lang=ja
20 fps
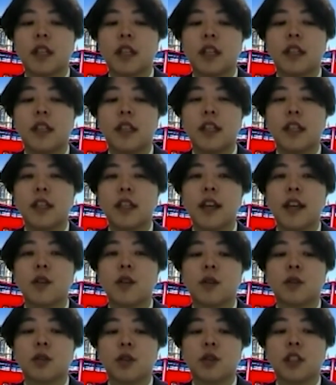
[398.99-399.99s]
人間力
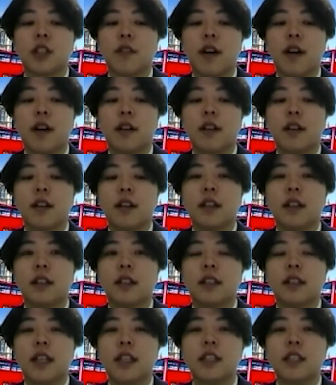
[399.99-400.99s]
としては、
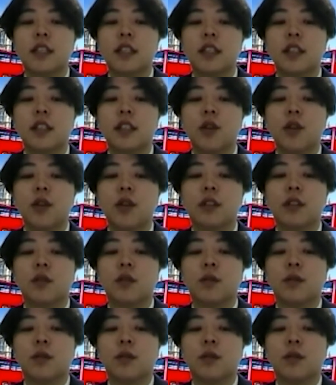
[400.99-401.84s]
全人教育を